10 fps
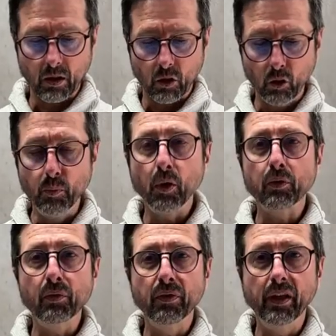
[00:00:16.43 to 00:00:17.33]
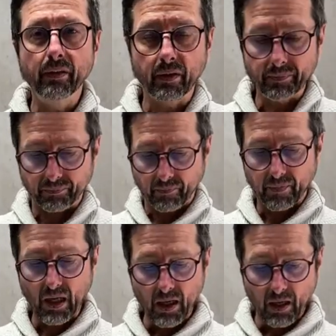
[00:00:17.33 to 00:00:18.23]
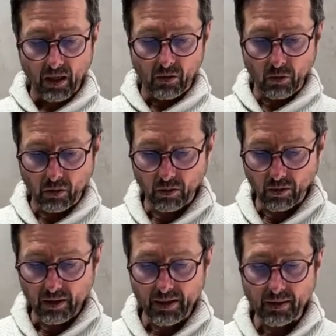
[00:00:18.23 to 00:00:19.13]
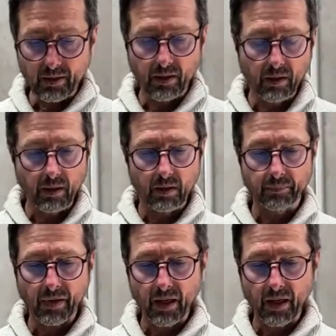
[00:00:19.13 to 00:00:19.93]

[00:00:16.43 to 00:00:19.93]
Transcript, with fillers: Le porte-filtre. Alors, euh, c'est un,